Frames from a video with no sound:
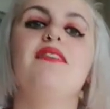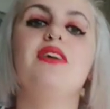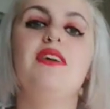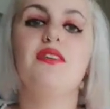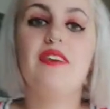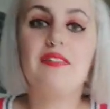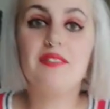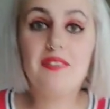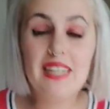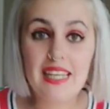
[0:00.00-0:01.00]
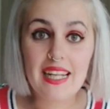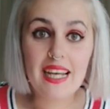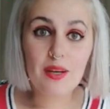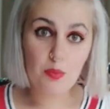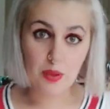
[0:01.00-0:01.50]
volevo farvi
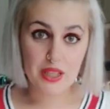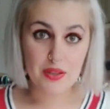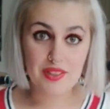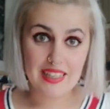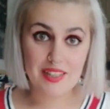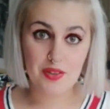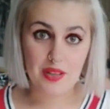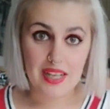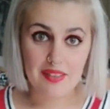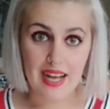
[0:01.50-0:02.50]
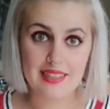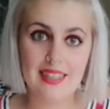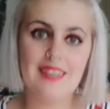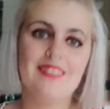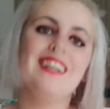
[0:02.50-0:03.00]
vedere un po' di cosine che sono arrivate.